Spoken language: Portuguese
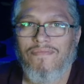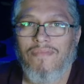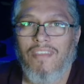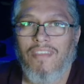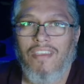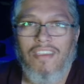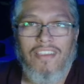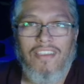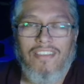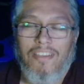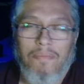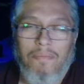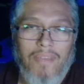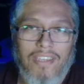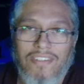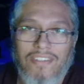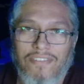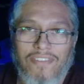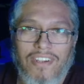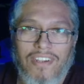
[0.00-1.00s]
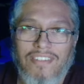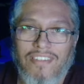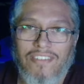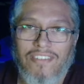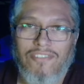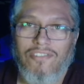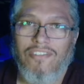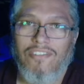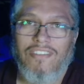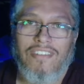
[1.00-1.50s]
e também diversas
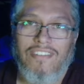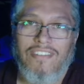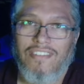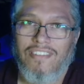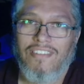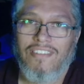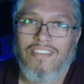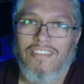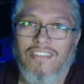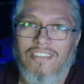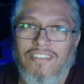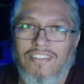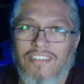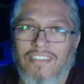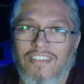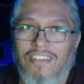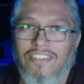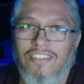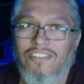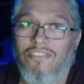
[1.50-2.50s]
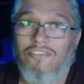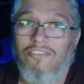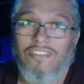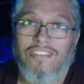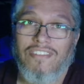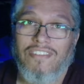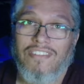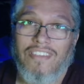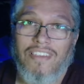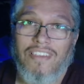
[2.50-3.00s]
outras de
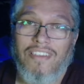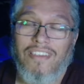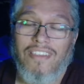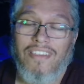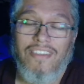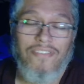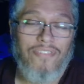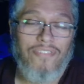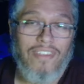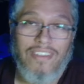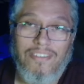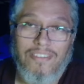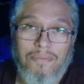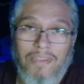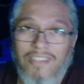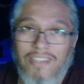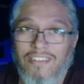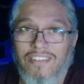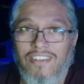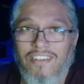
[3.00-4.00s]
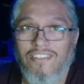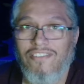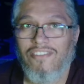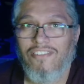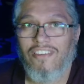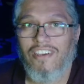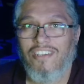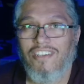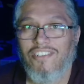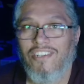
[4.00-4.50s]
coisas que infelizmente a gente
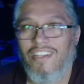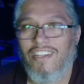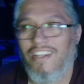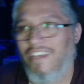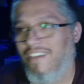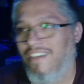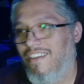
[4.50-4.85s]
só acha lá.